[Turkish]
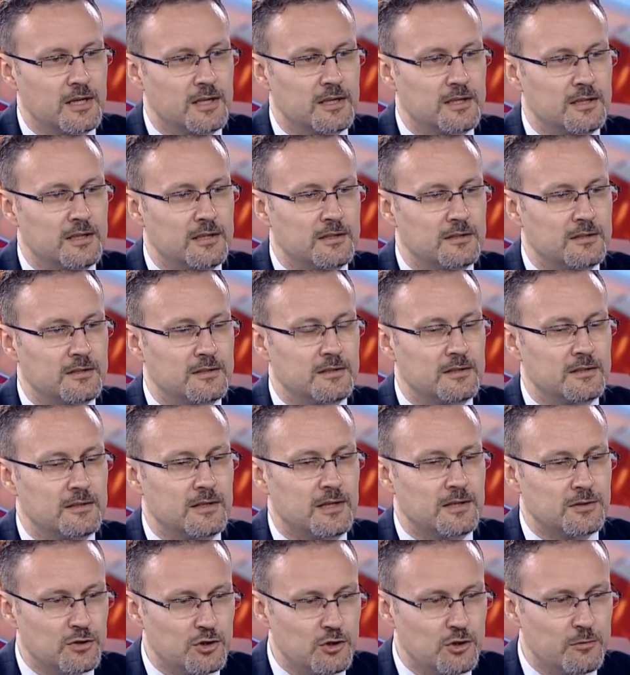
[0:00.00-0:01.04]
Ee,
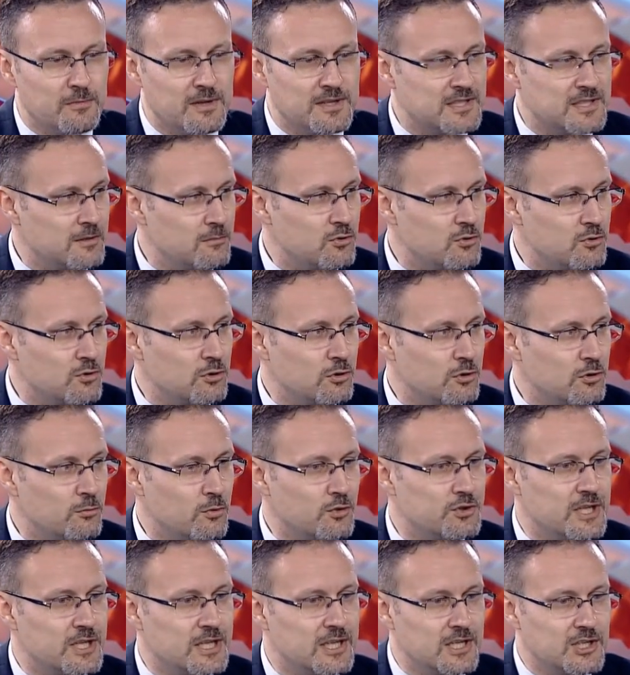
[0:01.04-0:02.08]
az önce bahsetmiş olduğum o
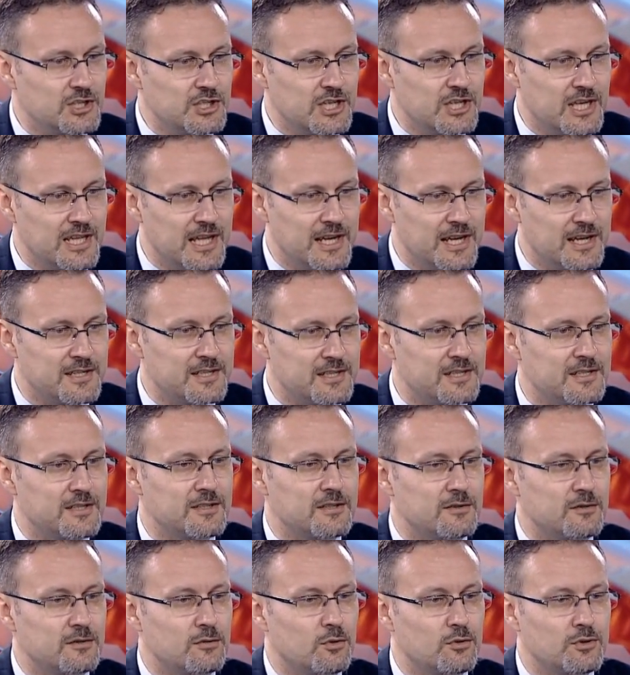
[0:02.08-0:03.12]
çekinceler,
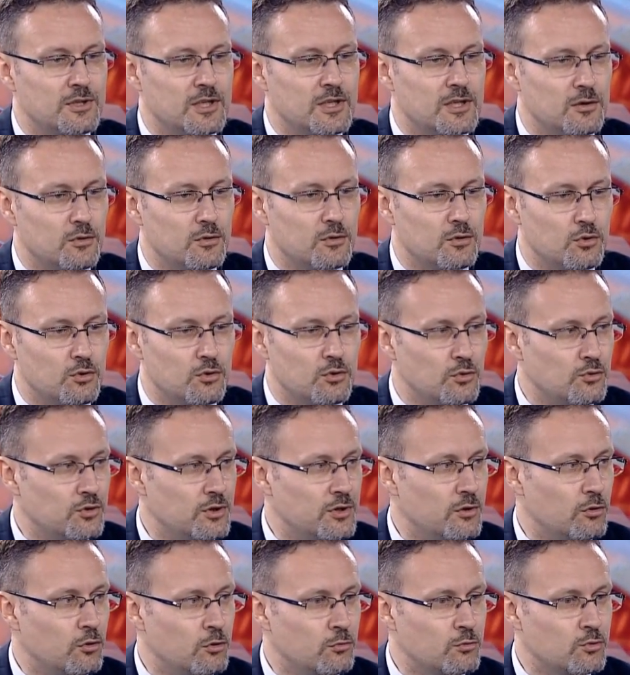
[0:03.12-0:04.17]
e, oradaki o
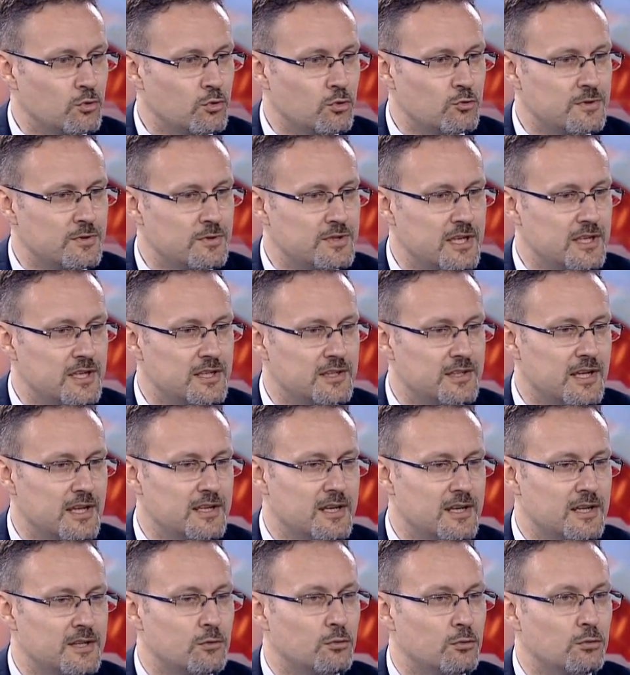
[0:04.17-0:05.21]
görüntüde olumsuz bir seyir
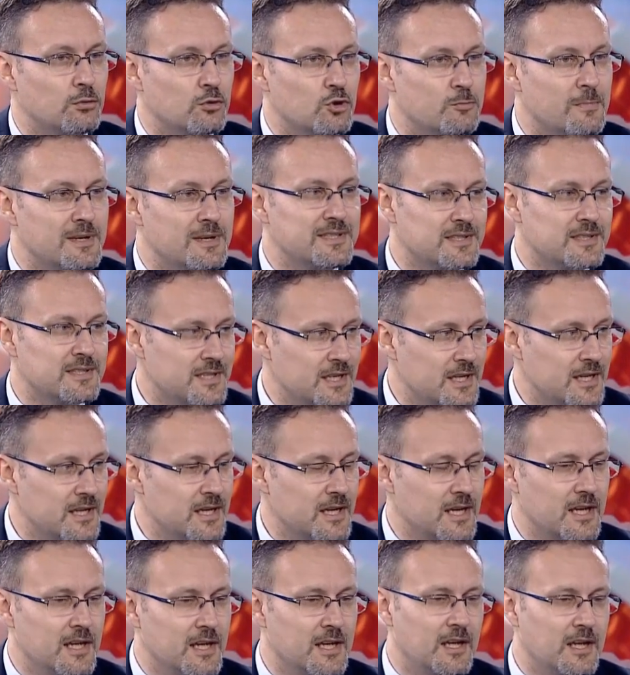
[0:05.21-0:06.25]
tekrardan oluşmaz ise
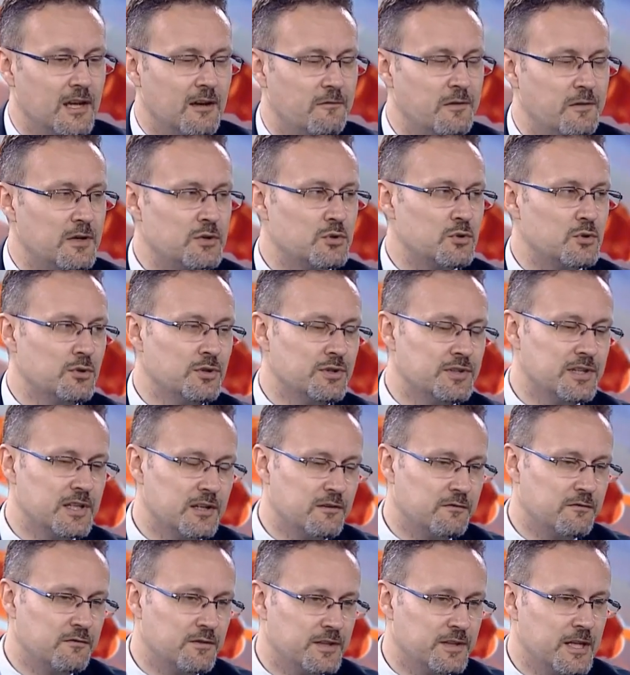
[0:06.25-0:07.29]
enflasyon
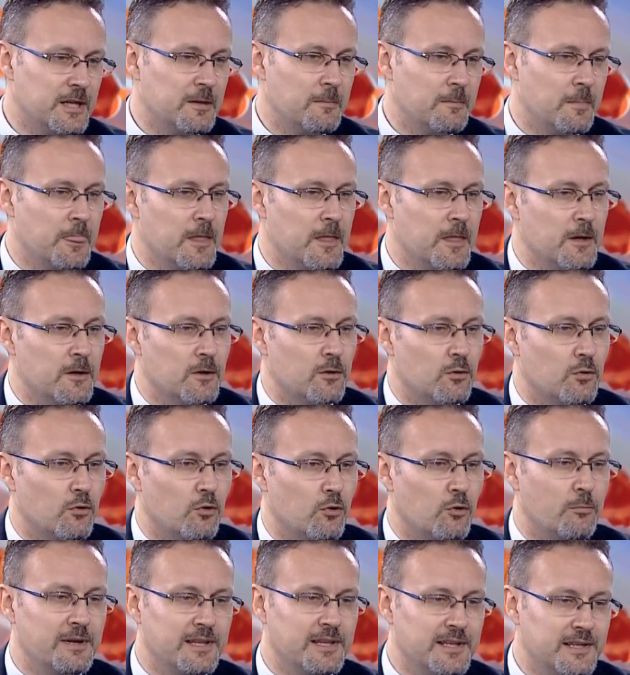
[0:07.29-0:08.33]
tarafında
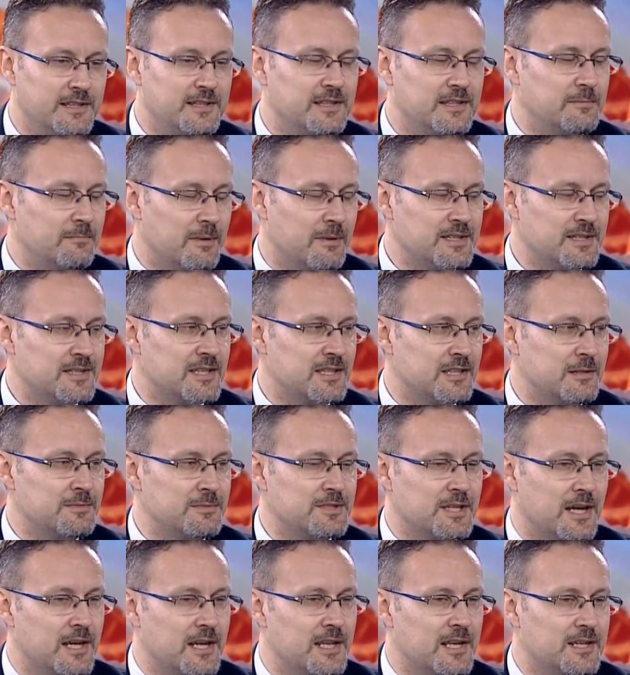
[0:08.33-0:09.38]
o belirt
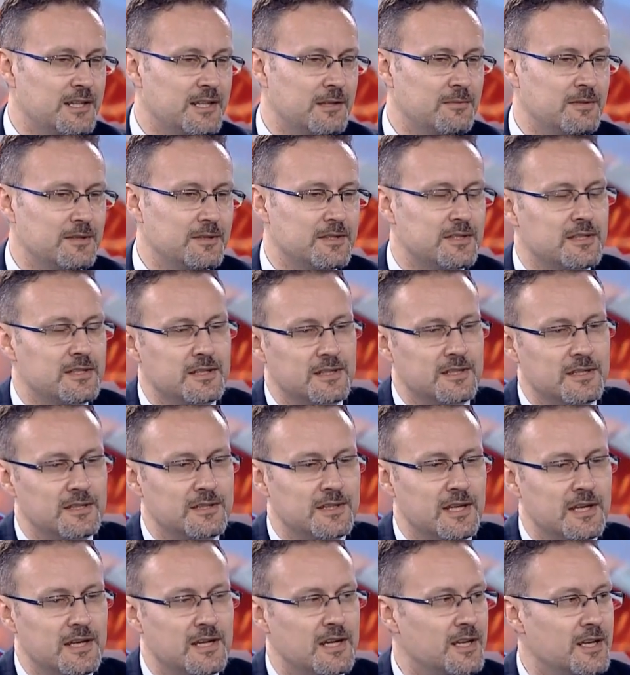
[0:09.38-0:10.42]
bahsettiğimiz aylarda bir e,
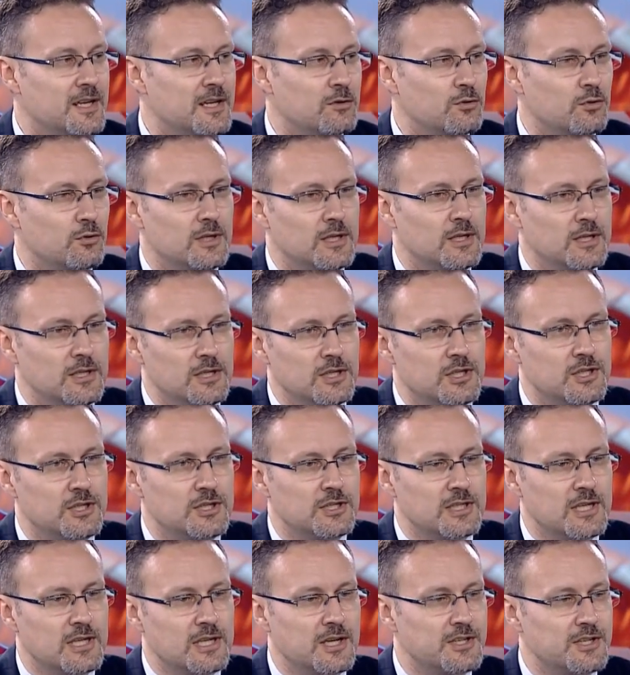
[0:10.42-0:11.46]
tek haneye doğru
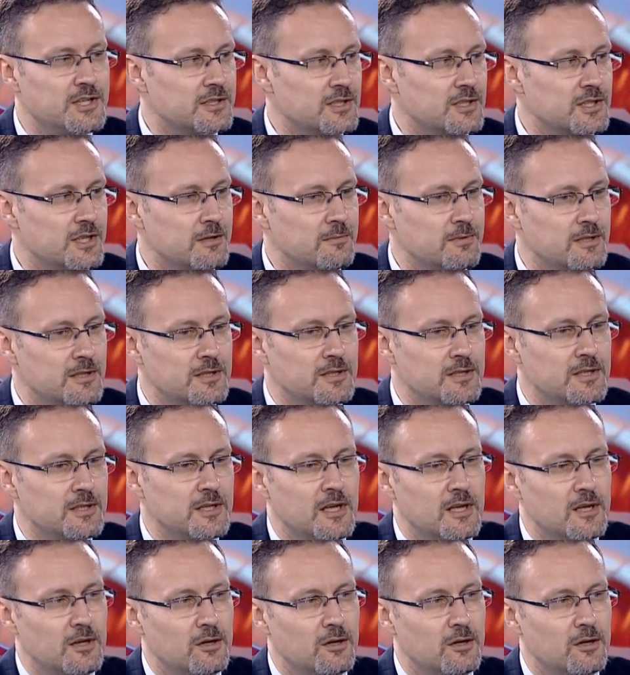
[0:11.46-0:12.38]
iniş gerçekleşebilir.